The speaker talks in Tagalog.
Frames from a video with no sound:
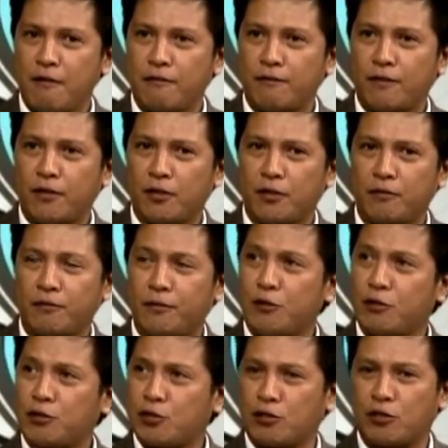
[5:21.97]
for
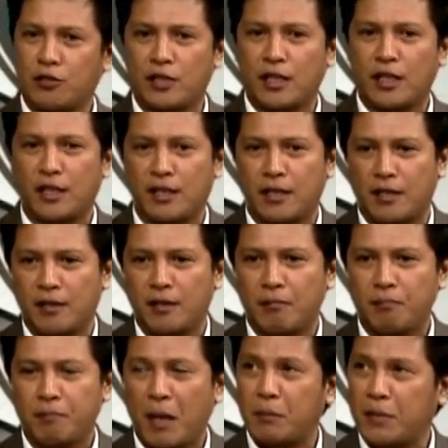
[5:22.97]
future uh,
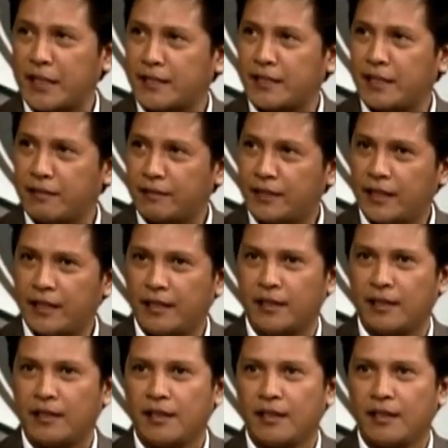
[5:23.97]
public safety.